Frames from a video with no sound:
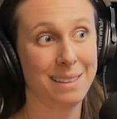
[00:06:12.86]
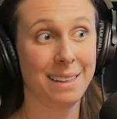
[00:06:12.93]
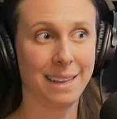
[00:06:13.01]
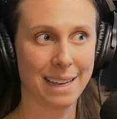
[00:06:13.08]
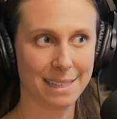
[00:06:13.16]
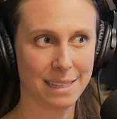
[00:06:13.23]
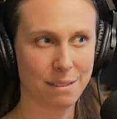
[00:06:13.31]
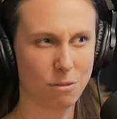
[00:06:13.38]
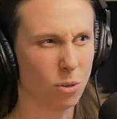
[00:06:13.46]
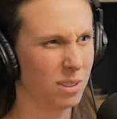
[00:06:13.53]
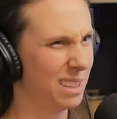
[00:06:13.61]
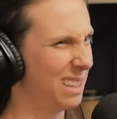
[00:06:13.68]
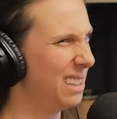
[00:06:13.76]
négatifs,
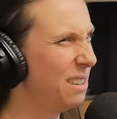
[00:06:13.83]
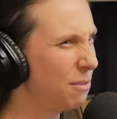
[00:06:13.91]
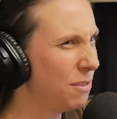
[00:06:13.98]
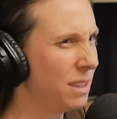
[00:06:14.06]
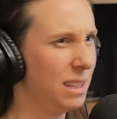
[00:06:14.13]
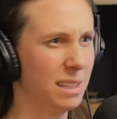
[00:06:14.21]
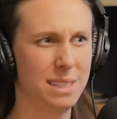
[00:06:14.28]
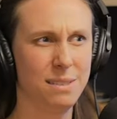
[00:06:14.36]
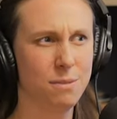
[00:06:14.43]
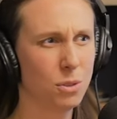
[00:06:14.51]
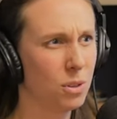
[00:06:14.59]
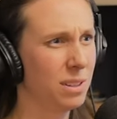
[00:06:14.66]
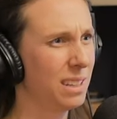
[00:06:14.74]
donc des défis, des
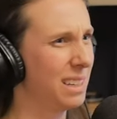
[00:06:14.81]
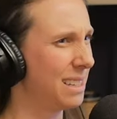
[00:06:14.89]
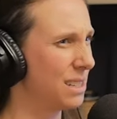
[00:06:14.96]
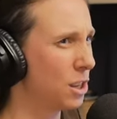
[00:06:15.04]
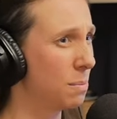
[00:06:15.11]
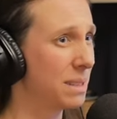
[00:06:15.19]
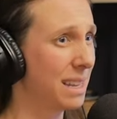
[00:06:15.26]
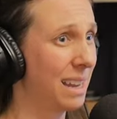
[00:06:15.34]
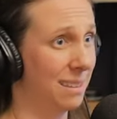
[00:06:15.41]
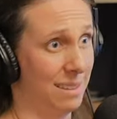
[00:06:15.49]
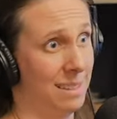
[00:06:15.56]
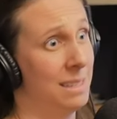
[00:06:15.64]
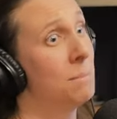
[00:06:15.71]
difficultés, des
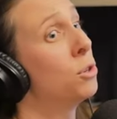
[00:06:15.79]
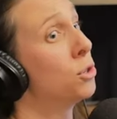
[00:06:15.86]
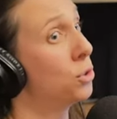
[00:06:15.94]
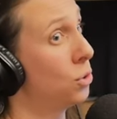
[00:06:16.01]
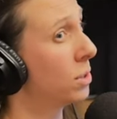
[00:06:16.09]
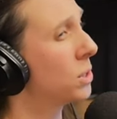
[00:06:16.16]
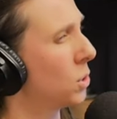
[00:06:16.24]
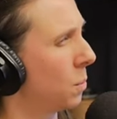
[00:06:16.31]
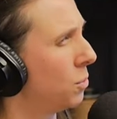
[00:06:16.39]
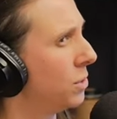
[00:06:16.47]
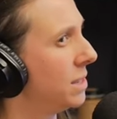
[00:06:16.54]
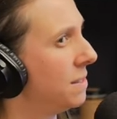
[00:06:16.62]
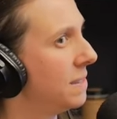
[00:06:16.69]
obstacles, des émotions qui sont
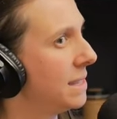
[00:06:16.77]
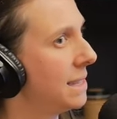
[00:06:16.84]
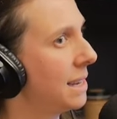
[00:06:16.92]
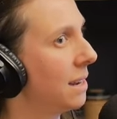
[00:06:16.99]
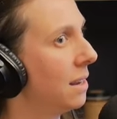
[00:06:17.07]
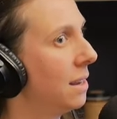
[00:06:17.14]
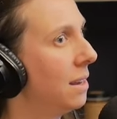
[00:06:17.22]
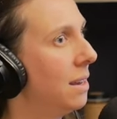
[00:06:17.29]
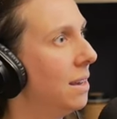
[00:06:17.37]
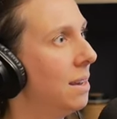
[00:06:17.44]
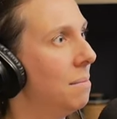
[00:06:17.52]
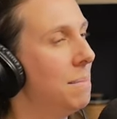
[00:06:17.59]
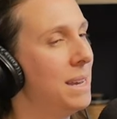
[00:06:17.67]
plus difficiles,
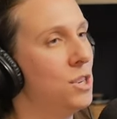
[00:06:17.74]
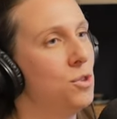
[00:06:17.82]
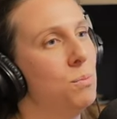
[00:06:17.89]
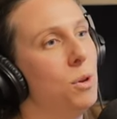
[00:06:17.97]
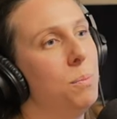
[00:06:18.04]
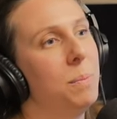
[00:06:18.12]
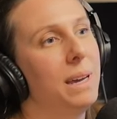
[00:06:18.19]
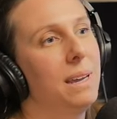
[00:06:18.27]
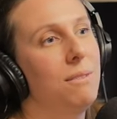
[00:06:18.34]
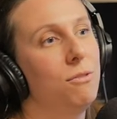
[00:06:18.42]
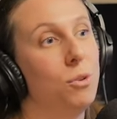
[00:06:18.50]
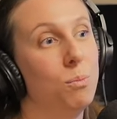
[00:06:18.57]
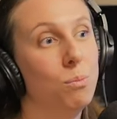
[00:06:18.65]
ben, je me
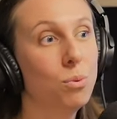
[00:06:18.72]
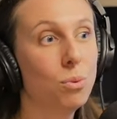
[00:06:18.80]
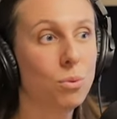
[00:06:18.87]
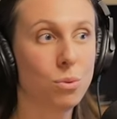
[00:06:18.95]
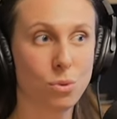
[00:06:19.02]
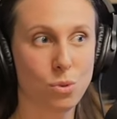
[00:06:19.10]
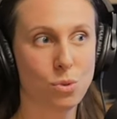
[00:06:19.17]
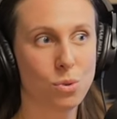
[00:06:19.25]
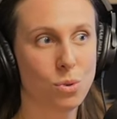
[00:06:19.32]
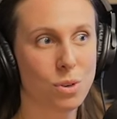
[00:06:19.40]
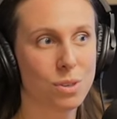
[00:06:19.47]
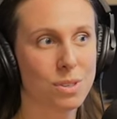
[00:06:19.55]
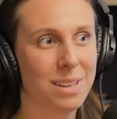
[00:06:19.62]
prive de beaucoup de
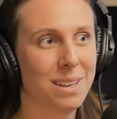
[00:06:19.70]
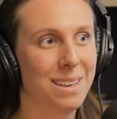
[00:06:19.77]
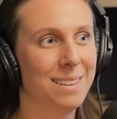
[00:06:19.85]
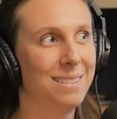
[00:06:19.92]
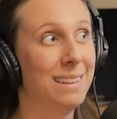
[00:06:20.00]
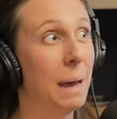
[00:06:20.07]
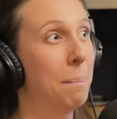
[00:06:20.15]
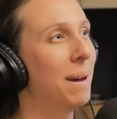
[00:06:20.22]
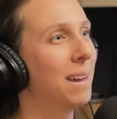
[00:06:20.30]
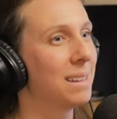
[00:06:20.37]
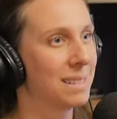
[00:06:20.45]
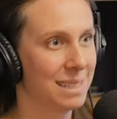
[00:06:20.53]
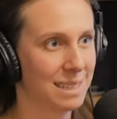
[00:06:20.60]
sources
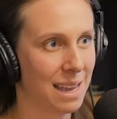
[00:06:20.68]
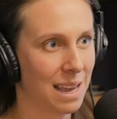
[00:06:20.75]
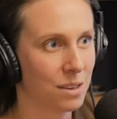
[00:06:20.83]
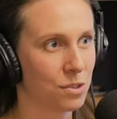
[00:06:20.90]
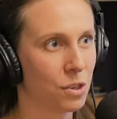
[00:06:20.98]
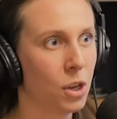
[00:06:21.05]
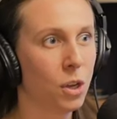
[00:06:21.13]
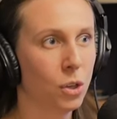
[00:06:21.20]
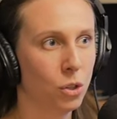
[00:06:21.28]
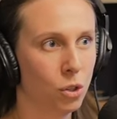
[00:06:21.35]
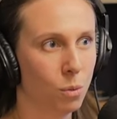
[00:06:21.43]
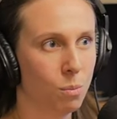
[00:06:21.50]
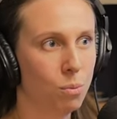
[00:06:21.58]
d'apprentissage,
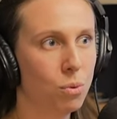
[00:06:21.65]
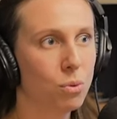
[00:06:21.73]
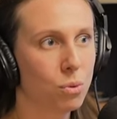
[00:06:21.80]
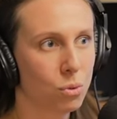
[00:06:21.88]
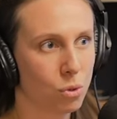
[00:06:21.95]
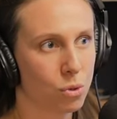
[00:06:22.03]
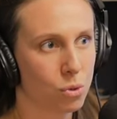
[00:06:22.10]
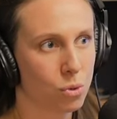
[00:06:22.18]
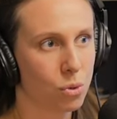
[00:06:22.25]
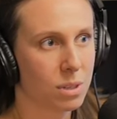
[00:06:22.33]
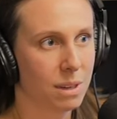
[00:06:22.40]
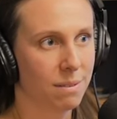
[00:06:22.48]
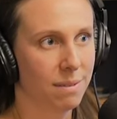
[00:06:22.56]
hmm. de beaucoup de
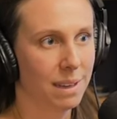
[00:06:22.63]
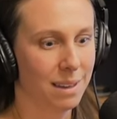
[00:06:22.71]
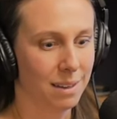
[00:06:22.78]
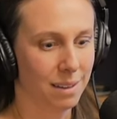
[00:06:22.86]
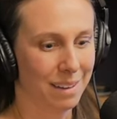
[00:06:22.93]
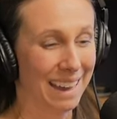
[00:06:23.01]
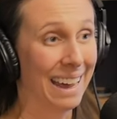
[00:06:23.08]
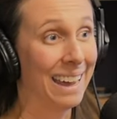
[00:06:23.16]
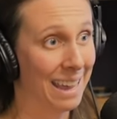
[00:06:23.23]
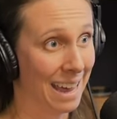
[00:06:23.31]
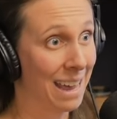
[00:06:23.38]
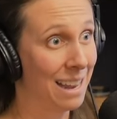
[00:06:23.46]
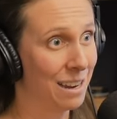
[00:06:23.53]
sources, en fait,
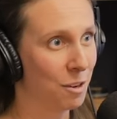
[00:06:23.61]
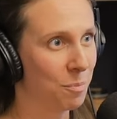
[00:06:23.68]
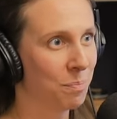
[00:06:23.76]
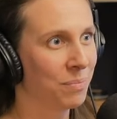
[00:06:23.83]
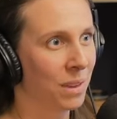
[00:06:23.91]
réelles